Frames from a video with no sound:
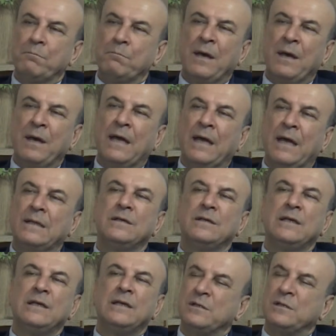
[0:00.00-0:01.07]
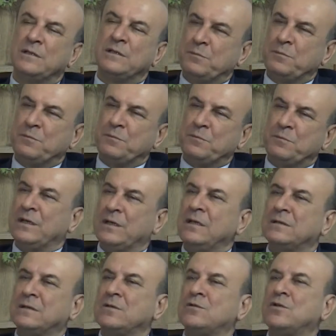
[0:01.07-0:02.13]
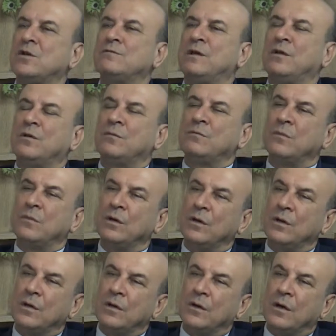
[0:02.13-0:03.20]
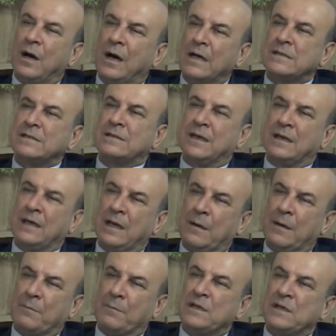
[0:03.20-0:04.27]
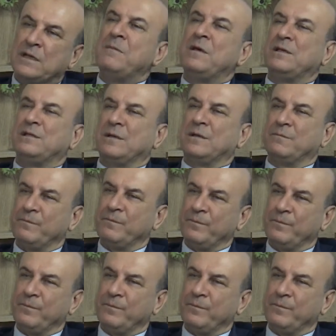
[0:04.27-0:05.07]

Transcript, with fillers: Ben yapamayacağım hiçbir şeyi size söz veriyorum. Asla yapacağım demeyeceğim.